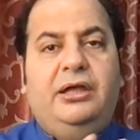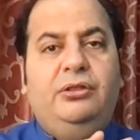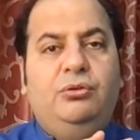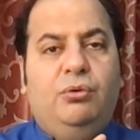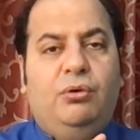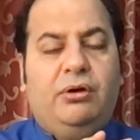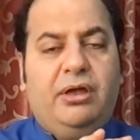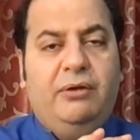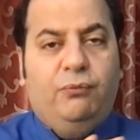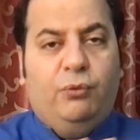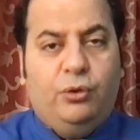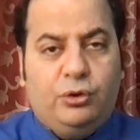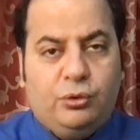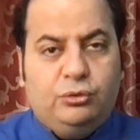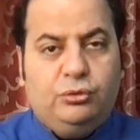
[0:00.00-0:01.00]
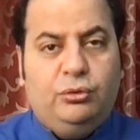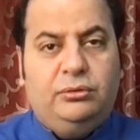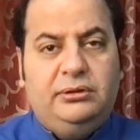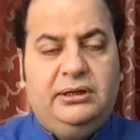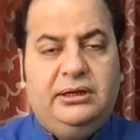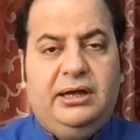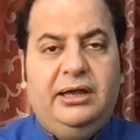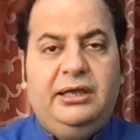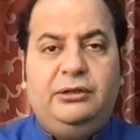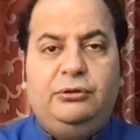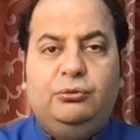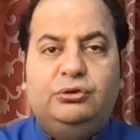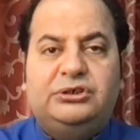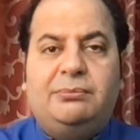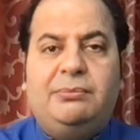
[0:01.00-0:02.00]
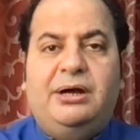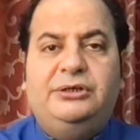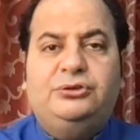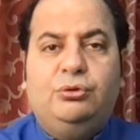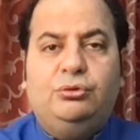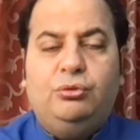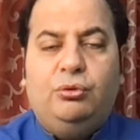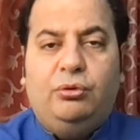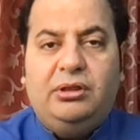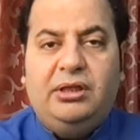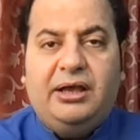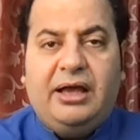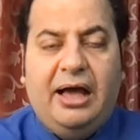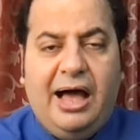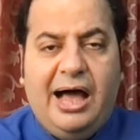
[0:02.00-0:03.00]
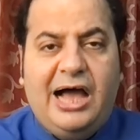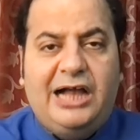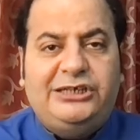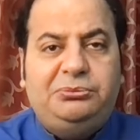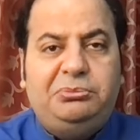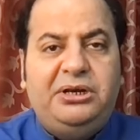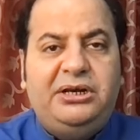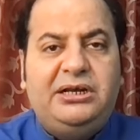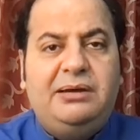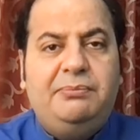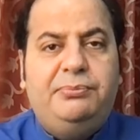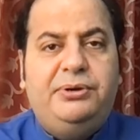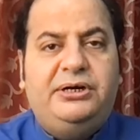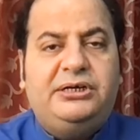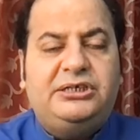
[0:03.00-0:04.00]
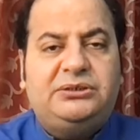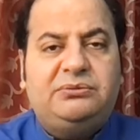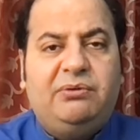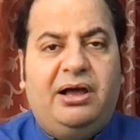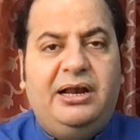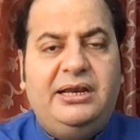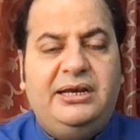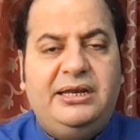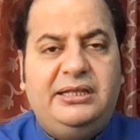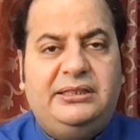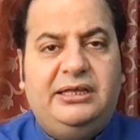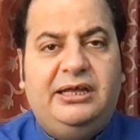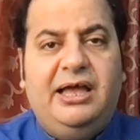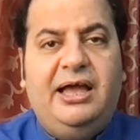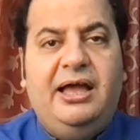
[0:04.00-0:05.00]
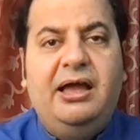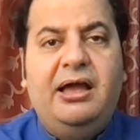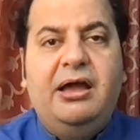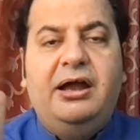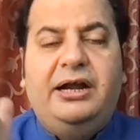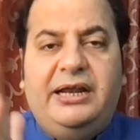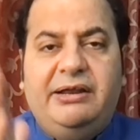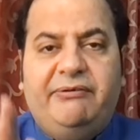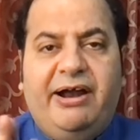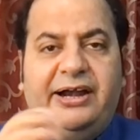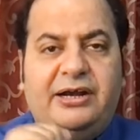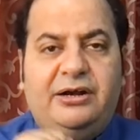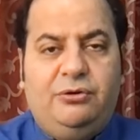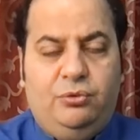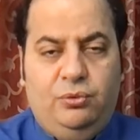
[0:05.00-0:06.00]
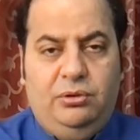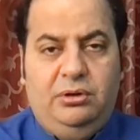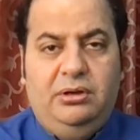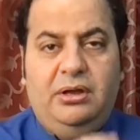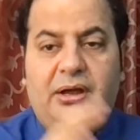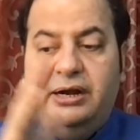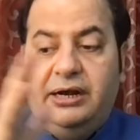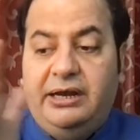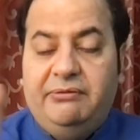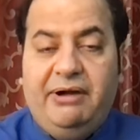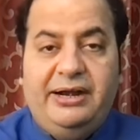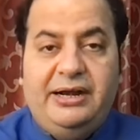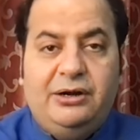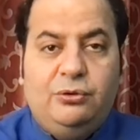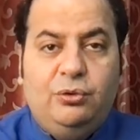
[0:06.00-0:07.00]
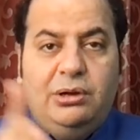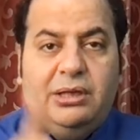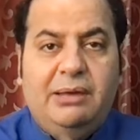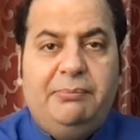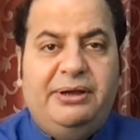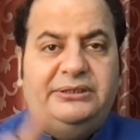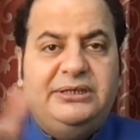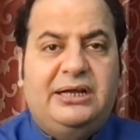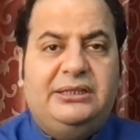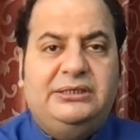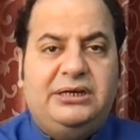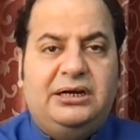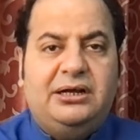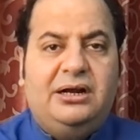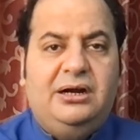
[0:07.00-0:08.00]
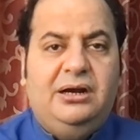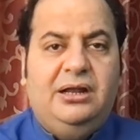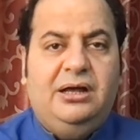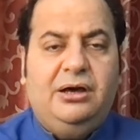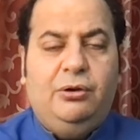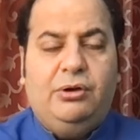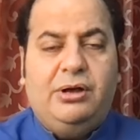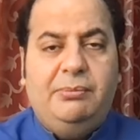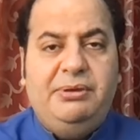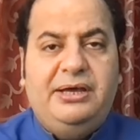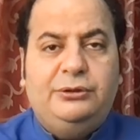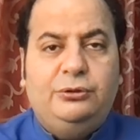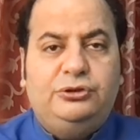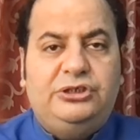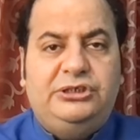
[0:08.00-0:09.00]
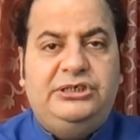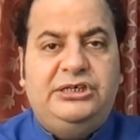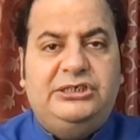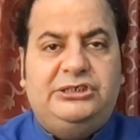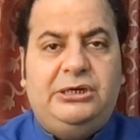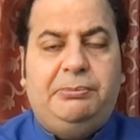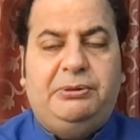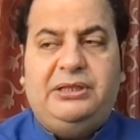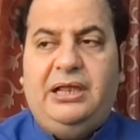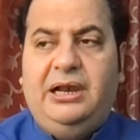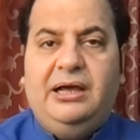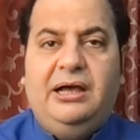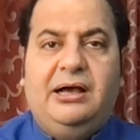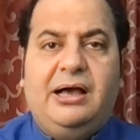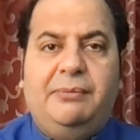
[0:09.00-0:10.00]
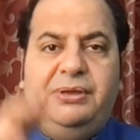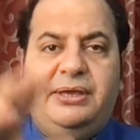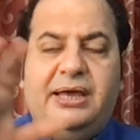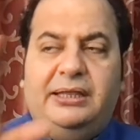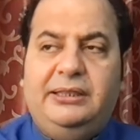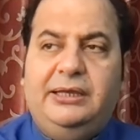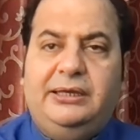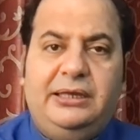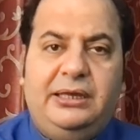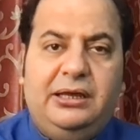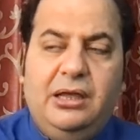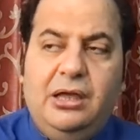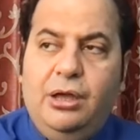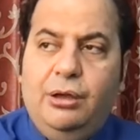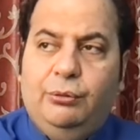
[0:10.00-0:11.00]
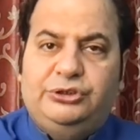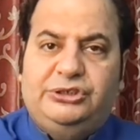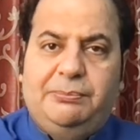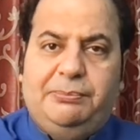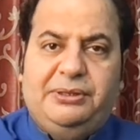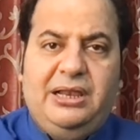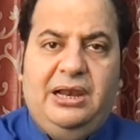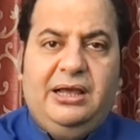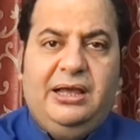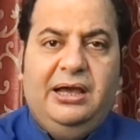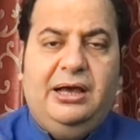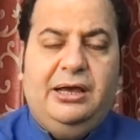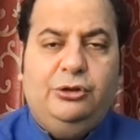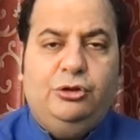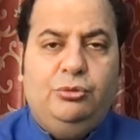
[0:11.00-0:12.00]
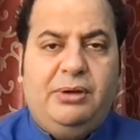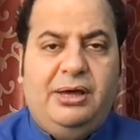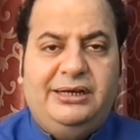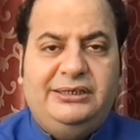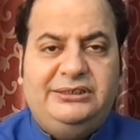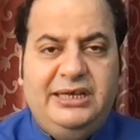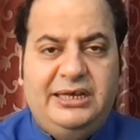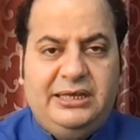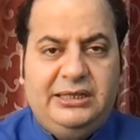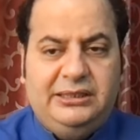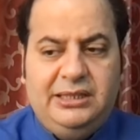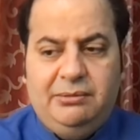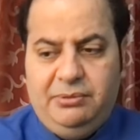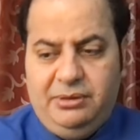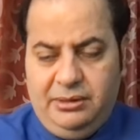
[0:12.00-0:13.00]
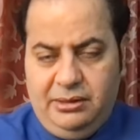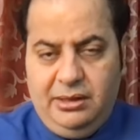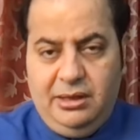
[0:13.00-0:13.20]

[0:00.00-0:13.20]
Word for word: हिंदुओं के वोट को तोड़ने का हिंदू समाज को तोड़ने का आज भी इनकी ब्रिटिश वाली नीति है डिवाइड एंड रूल डिवाइड एंड रूल के भाई जाति जनगणना करो कभी कहते उसे जीएसटी पता लगेगा कभी कहते कि उससे पता लगेगा कि तुम्हारा से कितने में